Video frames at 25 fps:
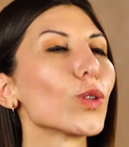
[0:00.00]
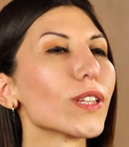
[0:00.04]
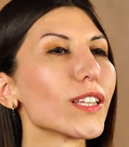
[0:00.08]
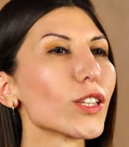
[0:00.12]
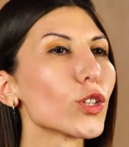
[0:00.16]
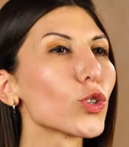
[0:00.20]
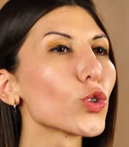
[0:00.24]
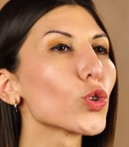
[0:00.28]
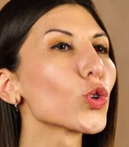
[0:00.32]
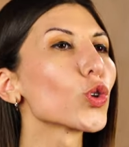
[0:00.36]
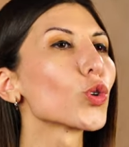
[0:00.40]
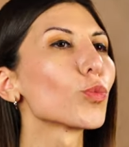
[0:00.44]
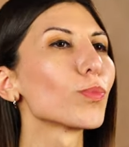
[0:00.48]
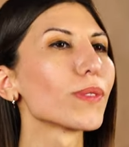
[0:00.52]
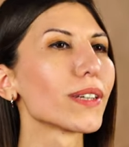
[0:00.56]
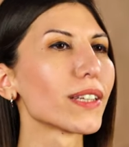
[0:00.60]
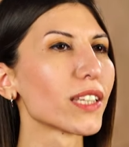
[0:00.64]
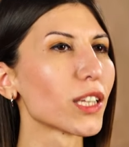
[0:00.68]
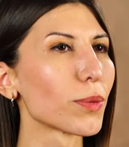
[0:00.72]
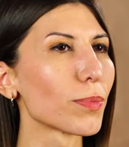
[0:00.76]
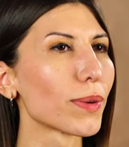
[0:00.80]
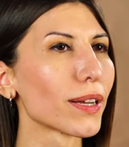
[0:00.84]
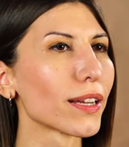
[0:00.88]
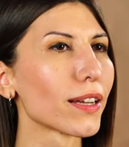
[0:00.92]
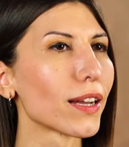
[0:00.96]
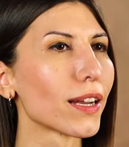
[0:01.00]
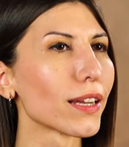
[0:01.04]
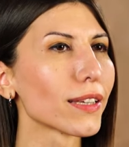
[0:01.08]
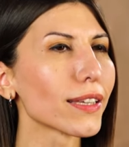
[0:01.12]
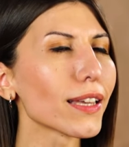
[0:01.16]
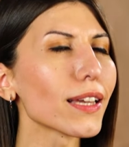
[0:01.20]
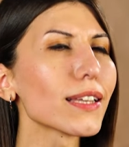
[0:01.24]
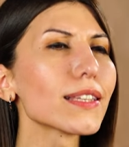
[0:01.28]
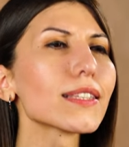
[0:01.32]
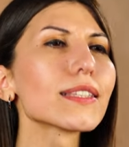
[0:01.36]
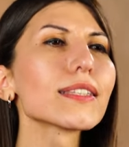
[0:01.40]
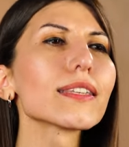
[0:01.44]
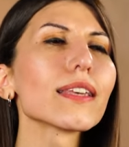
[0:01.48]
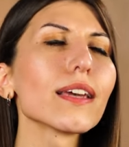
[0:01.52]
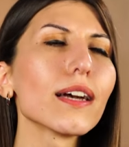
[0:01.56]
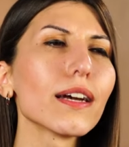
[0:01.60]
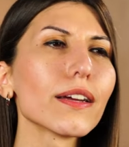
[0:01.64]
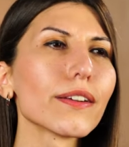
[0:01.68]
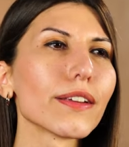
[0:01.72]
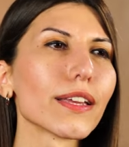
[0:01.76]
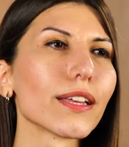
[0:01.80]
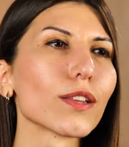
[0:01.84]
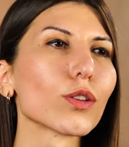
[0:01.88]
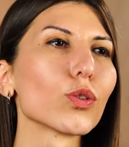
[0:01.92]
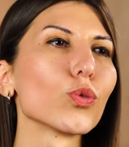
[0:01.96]
Kullanıcı yorumlarına bakarken
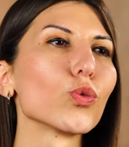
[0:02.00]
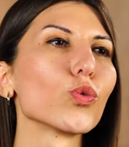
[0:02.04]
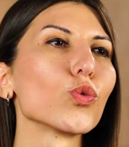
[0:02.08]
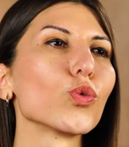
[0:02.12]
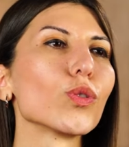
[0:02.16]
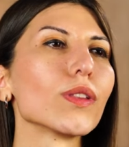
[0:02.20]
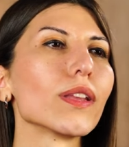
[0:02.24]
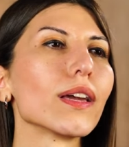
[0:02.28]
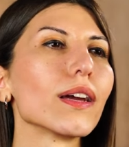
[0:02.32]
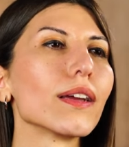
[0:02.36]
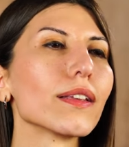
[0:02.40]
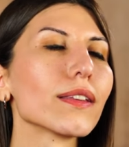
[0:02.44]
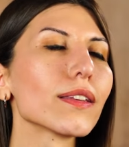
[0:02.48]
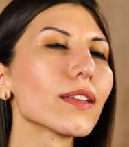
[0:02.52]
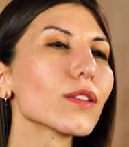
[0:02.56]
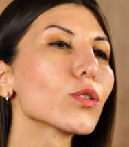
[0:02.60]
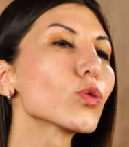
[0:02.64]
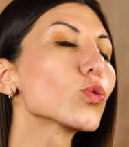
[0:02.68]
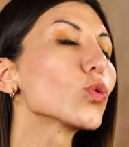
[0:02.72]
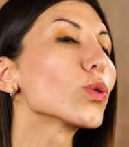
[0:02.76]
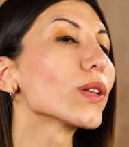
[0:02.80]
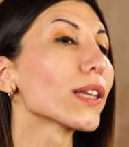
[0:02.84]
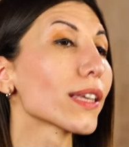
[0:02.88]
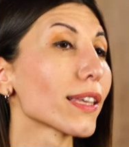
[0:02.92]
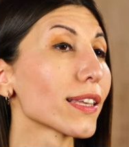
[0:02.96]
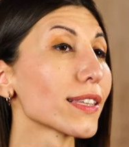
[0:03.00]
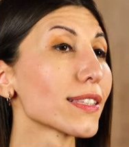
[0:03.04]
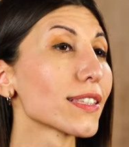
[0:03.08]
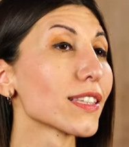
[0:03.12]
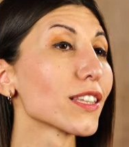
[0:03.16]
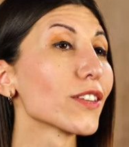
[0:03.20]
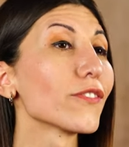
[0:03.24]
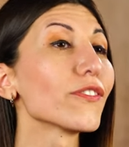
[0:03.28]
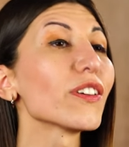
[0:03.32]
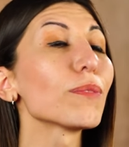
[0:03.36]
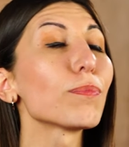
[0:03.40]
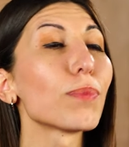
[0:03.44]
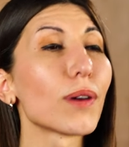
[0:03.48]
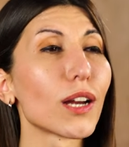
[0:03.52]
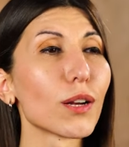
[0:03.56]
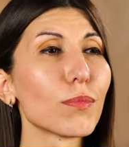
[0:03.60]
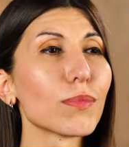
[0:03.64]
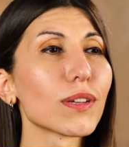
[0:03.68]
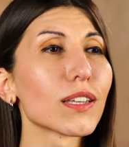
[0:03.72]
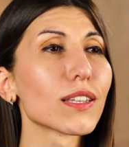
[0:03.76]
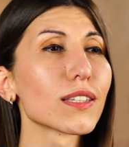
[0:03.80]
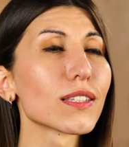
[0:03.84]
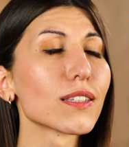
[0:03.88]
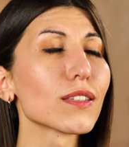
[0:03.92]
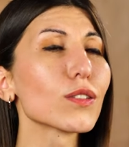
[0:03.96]
siyah renkte ürünlerde su lekesinin ve
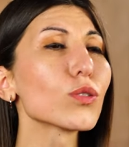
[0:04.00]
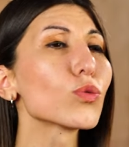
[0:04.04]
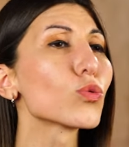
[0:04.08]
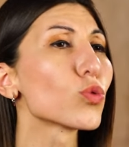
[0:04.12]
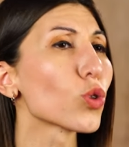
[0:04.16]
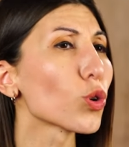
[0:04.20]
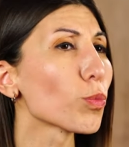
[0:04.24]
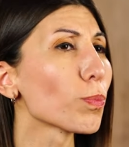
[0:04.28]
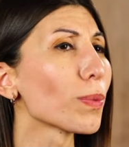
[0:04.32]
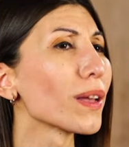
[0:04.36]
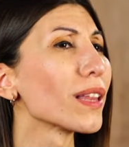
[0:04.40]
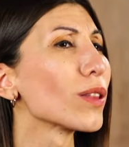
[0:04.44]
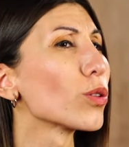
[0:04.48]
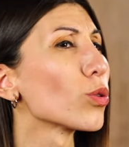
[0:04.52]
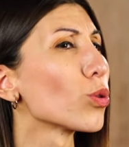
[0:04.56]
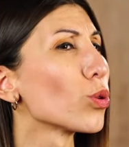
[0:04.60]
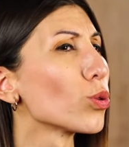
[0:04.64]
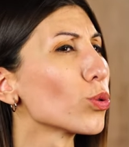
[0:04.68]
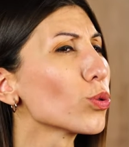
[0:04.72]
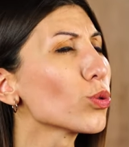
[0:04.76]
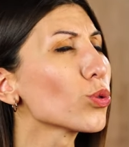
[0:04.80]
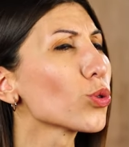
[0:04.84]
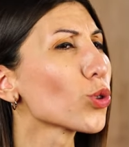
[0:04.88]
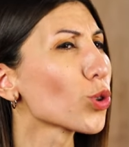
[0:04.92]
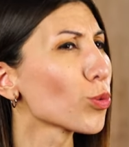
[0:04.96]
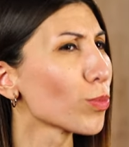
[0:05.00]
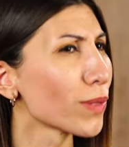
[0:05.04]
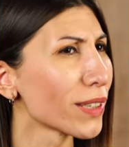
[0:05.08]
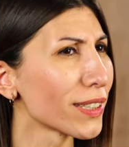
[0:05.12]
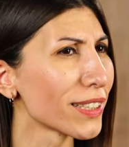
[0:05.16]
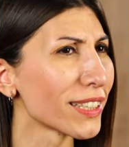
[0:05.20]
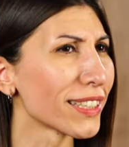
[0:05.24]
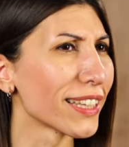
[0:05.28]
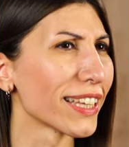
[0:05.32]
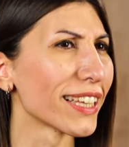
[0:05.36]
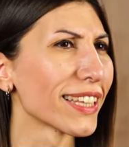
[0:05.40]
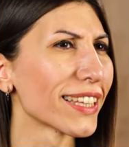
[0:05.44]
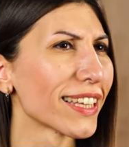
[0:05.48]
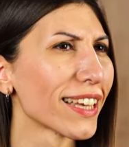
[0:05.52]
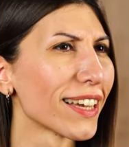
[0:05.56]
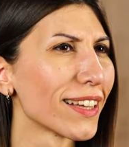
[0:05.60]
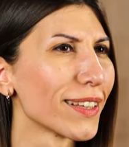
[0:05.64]
parmak izinin çok belli olduğu yorumlarına denk